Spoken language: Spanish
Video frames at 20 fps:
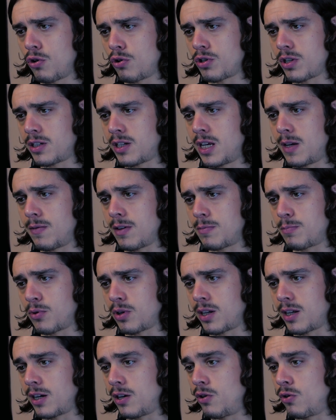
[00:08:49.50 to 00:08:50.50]
esquives,
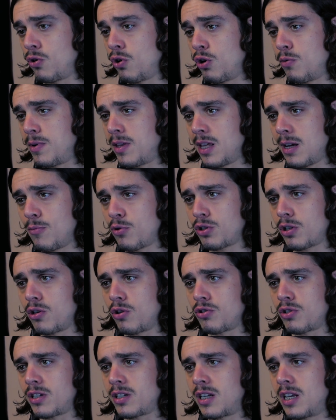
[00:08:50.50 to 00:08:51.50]
porque no olvidemos que
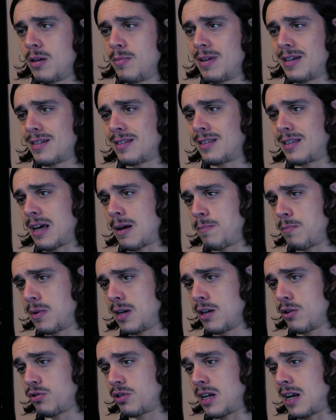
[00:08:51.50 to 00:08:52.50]
los esquives
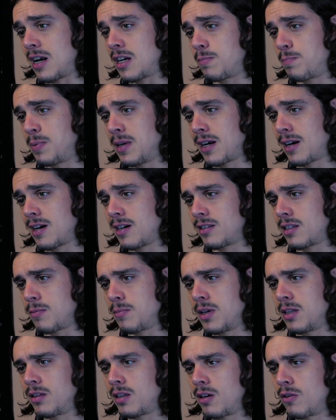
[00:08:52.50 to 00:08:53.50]
también, o sea, las piernas
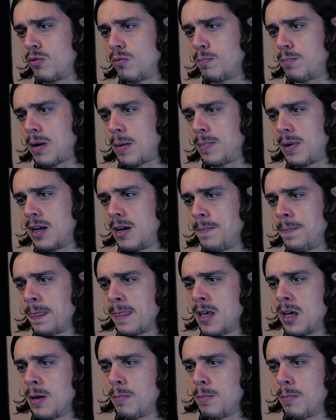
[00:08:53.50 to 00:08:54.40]
también tienen un papel